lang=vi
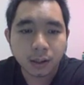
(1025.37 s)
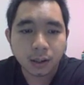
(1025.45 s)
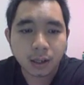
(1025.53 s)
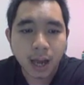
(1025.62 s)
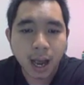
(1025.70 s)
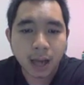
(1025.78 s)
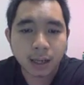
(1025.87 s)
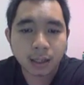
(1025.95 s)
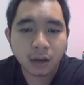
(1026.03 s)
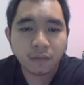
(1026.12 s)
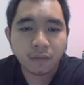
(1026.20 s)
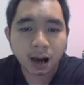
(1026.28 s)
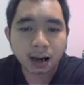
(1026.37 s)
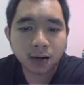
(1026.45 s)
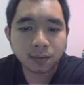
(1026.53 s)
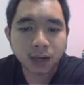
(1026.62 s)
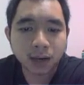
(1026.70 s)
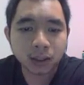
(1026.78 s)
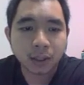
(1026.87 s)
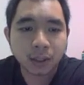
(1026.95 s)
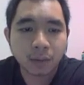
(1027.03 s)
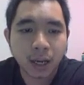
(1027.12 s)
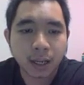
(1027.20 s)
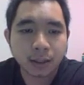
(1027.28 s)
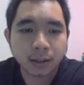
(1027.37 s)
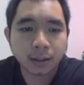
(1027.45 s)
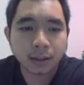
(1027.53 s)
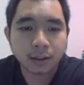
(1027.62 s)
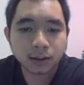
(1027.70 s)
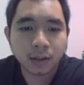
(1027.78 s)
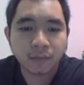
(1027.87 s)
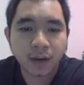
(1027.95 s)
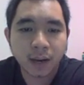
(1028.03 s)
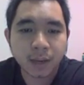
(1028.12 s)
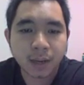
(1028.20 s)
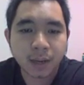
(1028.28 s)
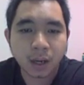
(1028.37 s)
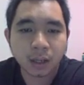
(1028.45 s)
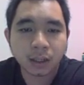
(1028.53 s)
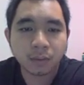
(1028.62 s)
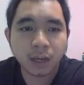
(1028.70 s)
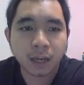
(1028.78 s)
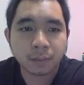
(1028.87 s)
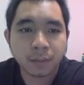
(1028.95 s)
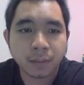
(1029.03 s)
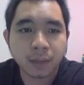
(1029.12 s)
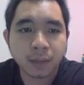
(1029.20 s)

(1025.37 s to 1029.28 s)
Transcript: à không phải F5 ở trong này không phải F5 ở trong cái admin mà